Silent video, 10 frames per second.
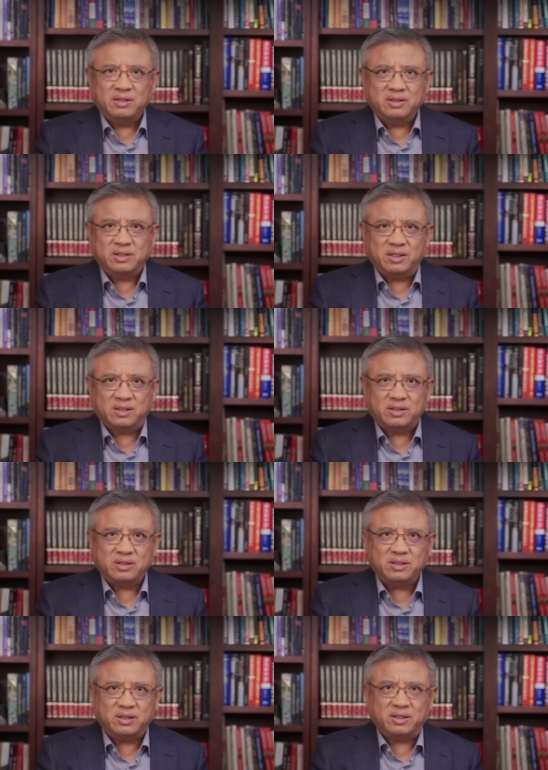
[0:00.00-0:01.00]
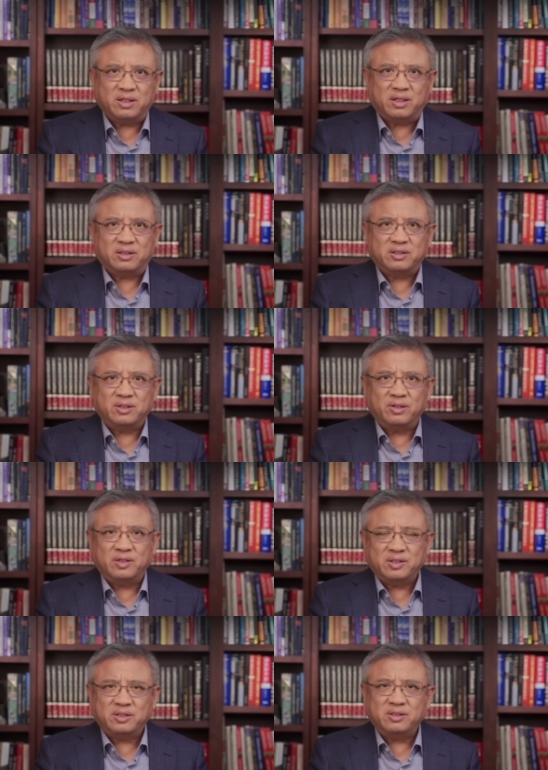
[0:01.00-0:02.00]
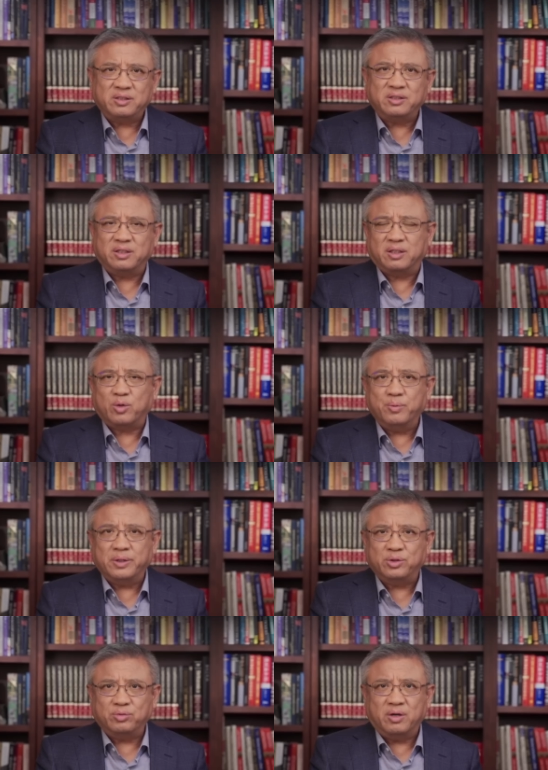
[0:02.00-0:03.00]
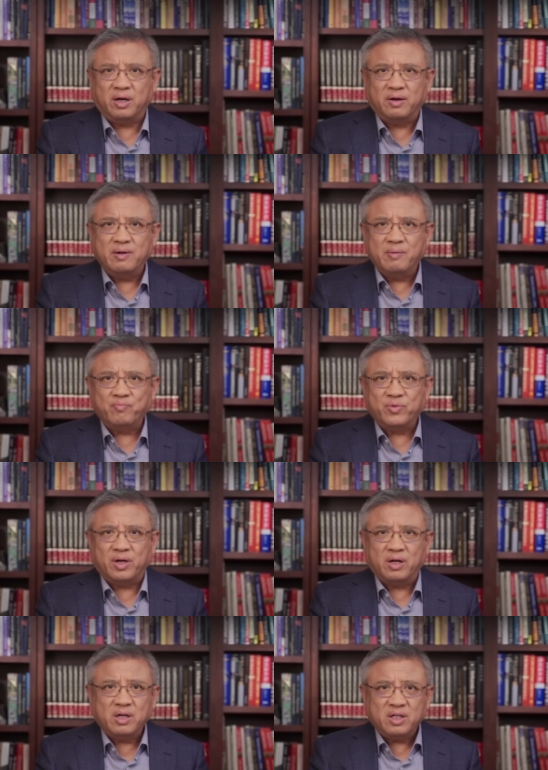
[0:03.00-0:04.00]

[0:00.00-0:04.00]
这个铯的铯铯的同位素哈的。